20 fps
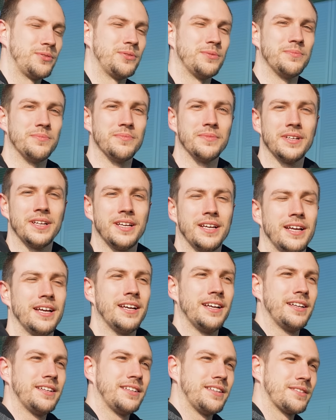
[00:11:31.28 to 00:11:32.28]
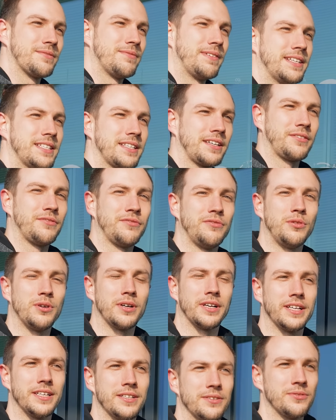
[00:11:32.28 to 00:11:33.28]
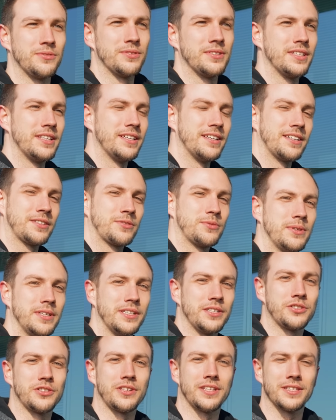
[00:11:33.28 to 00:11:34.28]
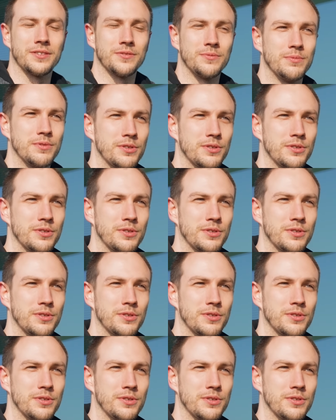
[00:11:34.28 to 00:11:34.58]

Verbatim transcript: um das weitere Vorgehen und den aktuellen Stand zu